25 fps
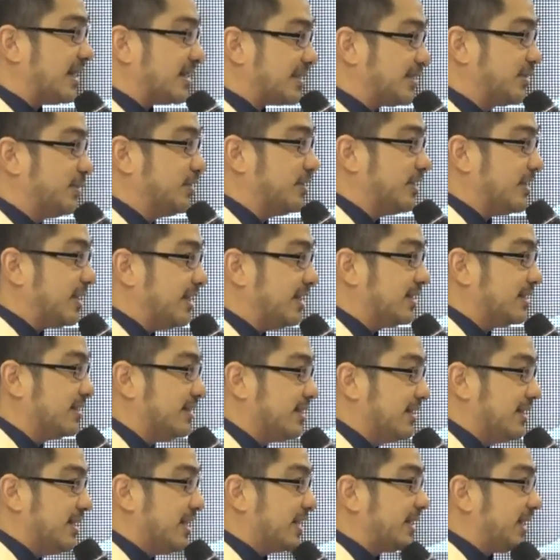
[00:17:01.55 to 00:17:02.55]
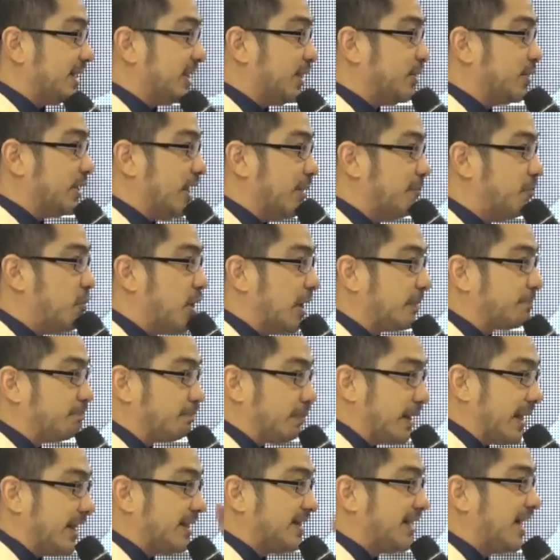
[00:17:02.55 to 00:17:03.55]
Setuju ya? Kita udah buat
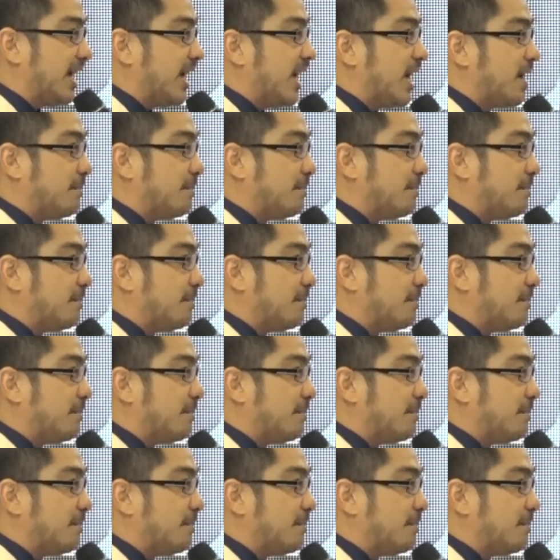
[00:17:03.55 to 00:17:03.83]
plan A,